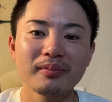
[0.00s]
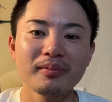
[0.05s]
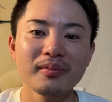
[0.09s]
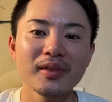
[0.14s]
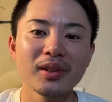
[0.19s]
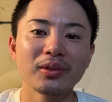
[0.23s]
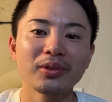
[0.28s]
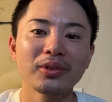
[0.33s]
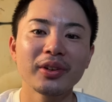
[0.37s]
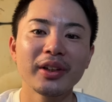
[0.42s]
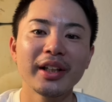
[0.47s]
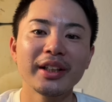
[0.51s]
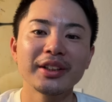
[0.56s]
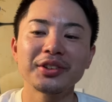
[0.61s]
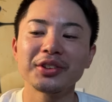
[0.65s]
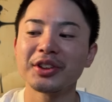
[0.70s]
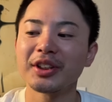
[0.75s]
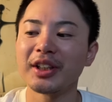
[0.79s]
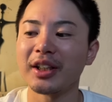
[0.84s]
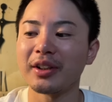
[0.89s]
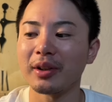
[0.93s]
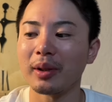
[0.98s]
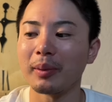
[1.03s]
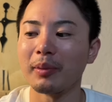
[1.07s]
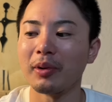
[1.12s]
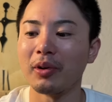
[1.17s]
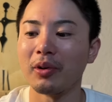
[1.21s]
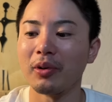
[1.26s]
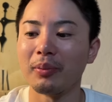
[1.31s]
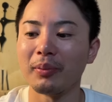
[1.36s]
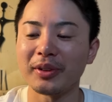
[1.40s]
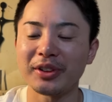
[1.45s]
本当に練習時間とか
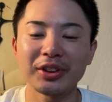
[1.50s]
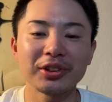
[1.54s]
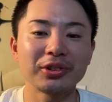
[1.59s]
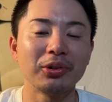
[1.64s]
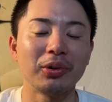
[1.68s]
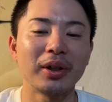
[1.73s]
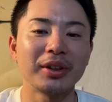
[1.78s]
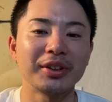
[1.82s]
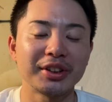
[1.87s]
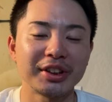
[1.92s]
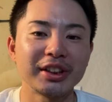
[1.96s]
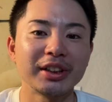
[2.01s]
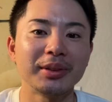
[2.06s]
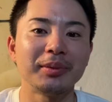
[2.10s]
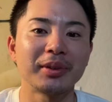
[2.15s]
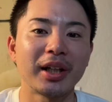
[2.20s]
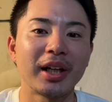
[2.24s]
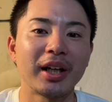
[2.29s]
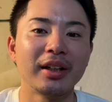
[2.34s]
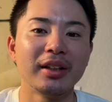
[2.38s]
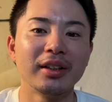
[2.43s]
もうほんますぐ終わるし、みたいな。